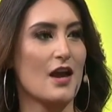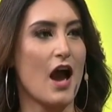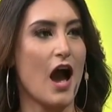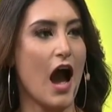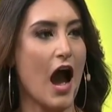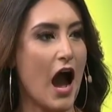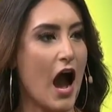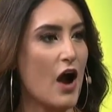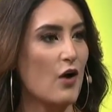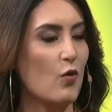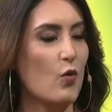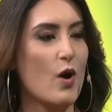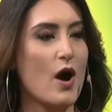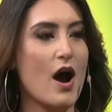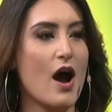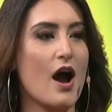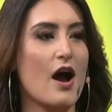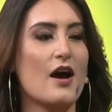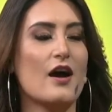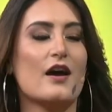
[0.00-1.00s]

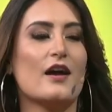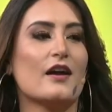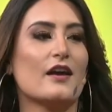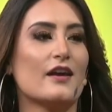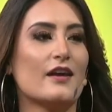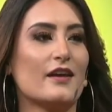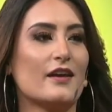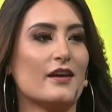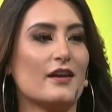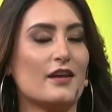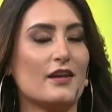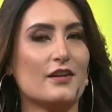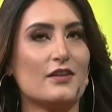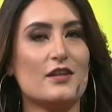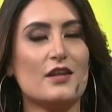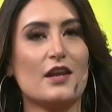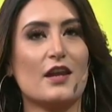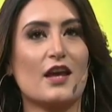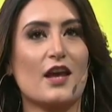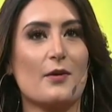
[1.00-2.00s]
agua, eh,
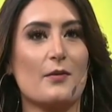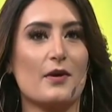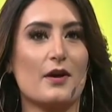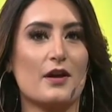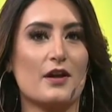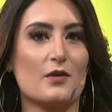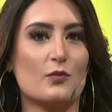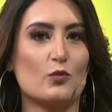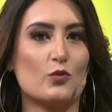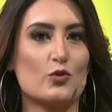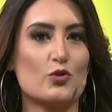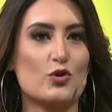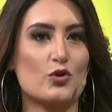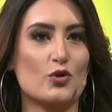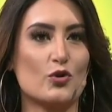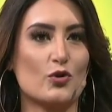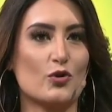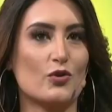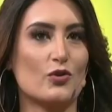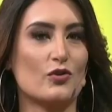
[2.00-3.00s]
tiene que ver
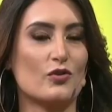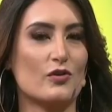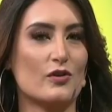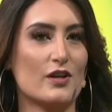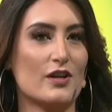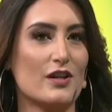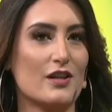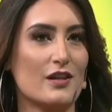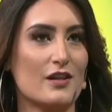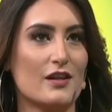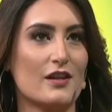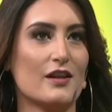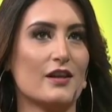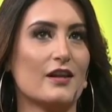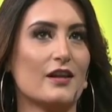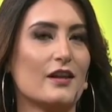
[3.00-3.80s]
mucho el